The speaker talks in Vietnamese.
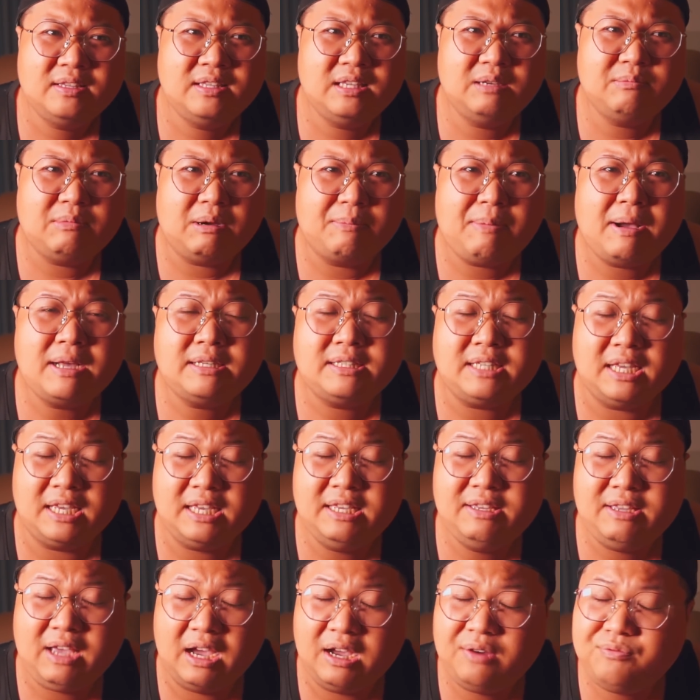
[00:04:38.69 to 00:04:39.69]
nhưng mà bác
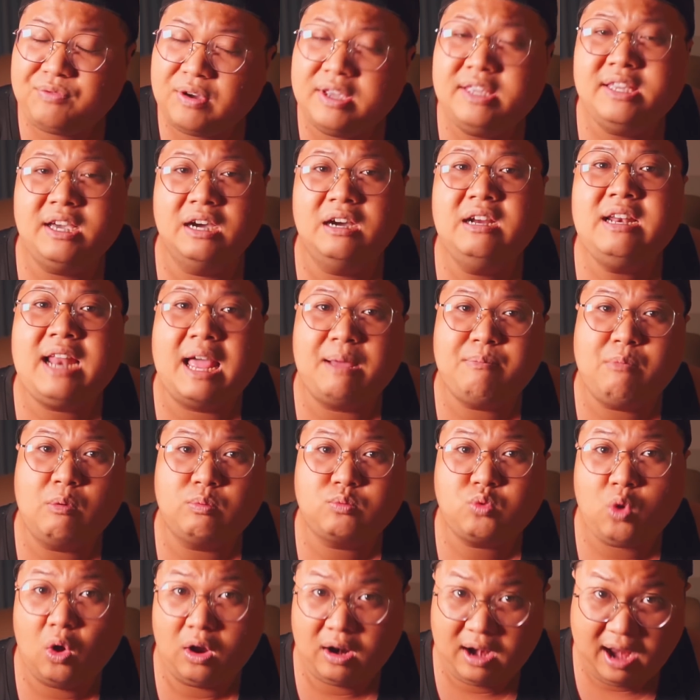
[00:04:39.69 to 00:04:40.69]
sĩ vẫn phải giữ lại một
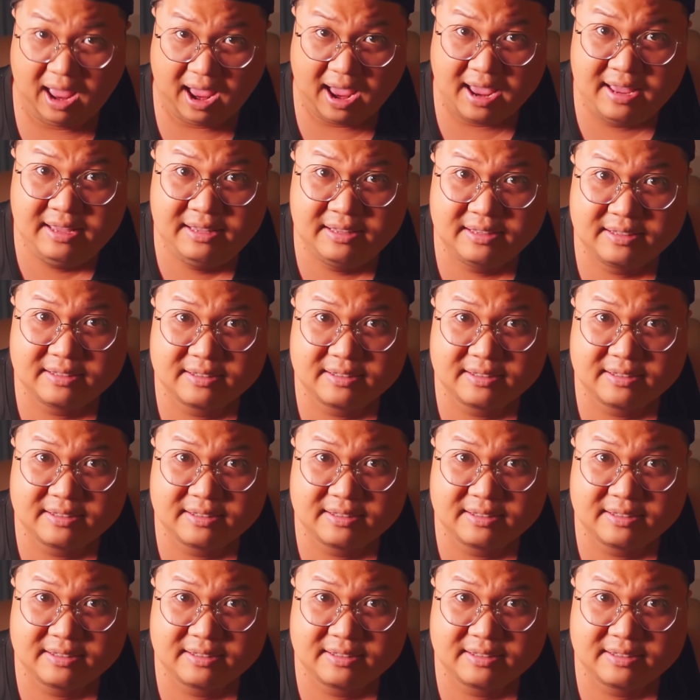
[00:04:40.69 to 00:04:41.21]
tuần lễ